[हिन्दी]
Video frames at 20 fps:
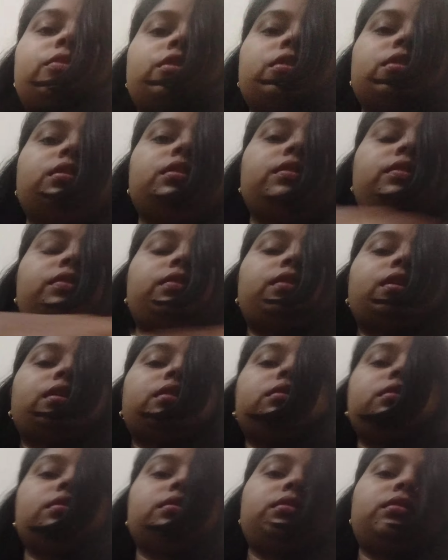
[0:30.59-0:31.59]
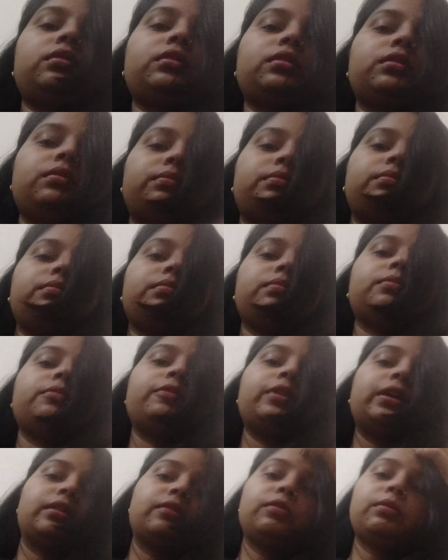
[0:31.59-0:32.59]
चलिए स्टार्ट करते हैं
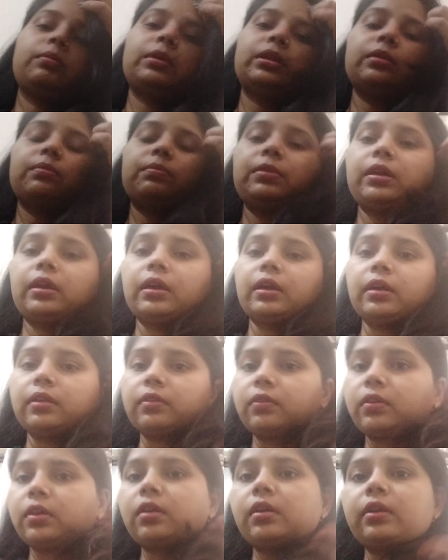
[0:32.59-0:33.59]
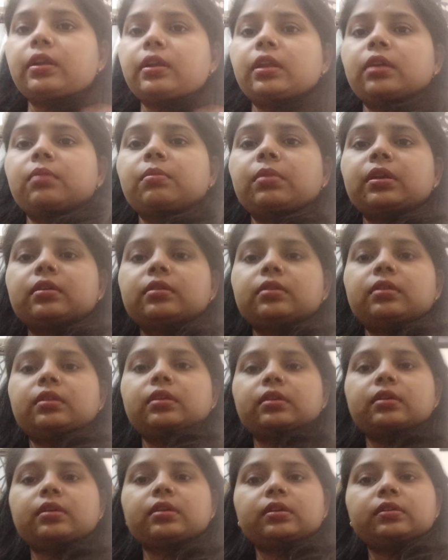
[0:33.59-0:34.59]
वाई द वे मैंने अपनी हेयर्स की कटिंग भी कर ली
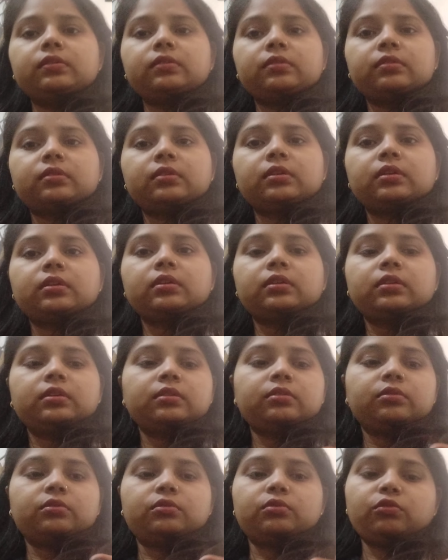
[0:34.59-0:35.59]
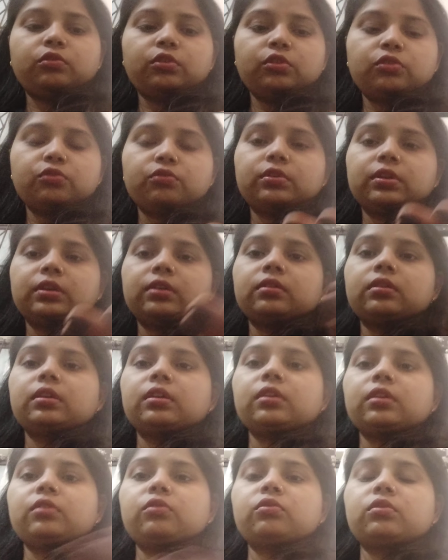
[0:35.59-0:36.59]
है गाइस तो थोड़े छोटे कर लिए
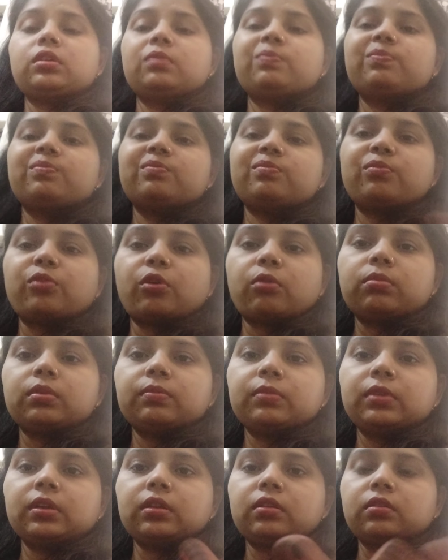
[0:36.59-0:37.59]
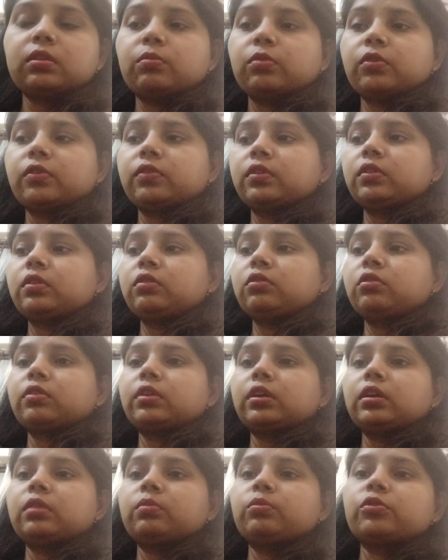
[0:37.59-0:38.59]
हैं क्योंकि प्रॉब्लम दे रहे थे बहुत ज़्यादा
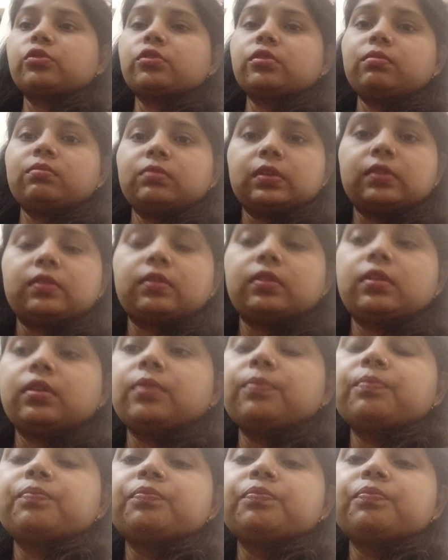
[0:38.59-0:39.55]
लॉन्ग हेयर मुझे इसलिए